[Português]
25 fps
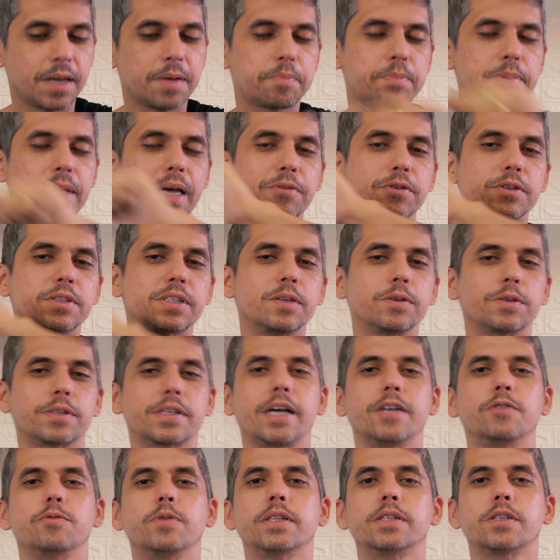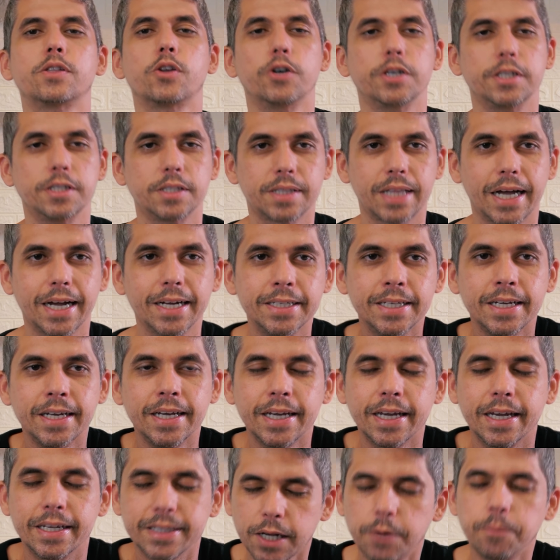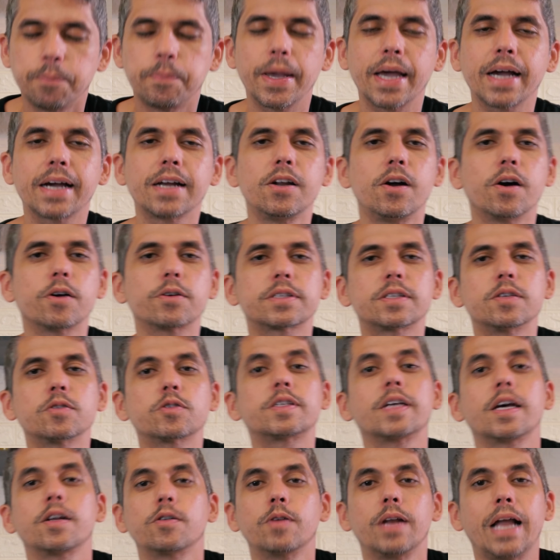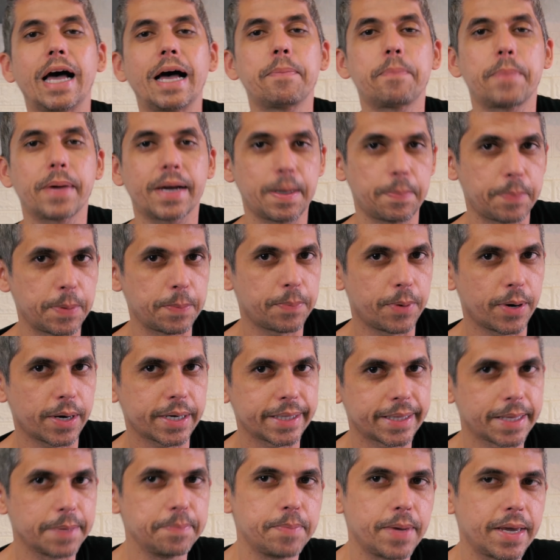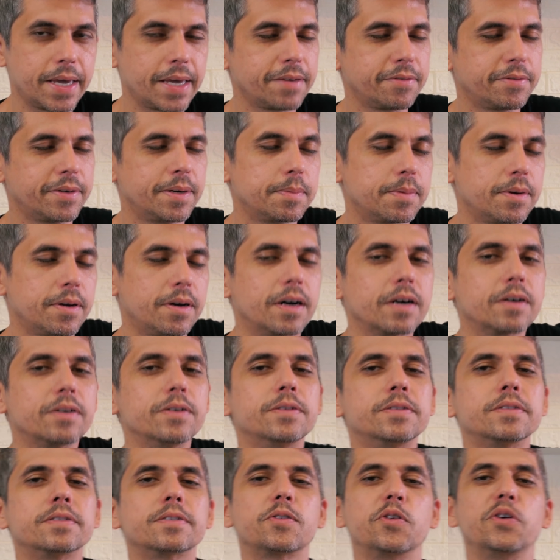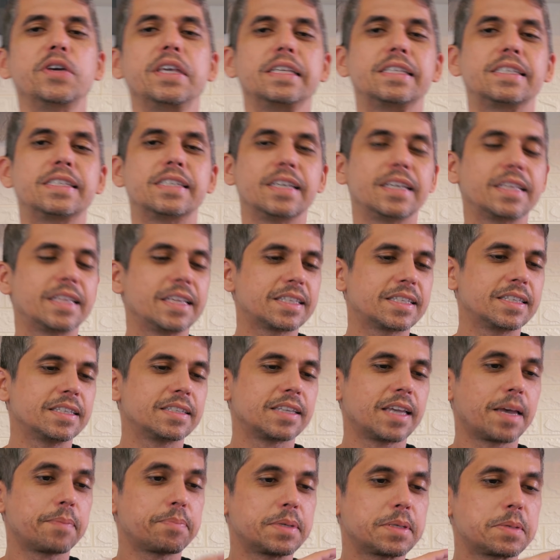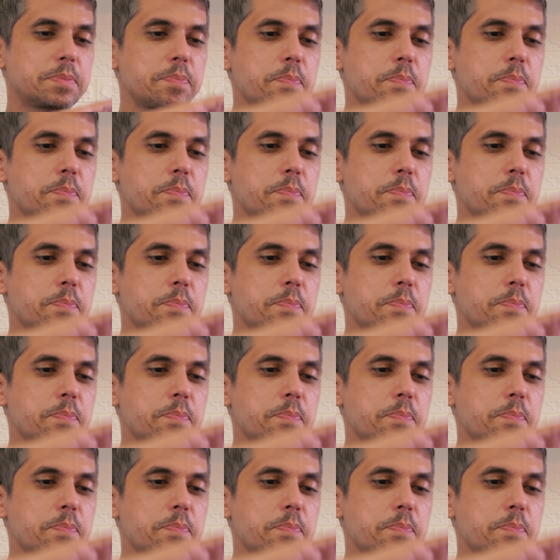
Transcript: para você usar no Android, tá? Então pega logo seu celular, pega a pipoca também e vamos logo conhecer esses apps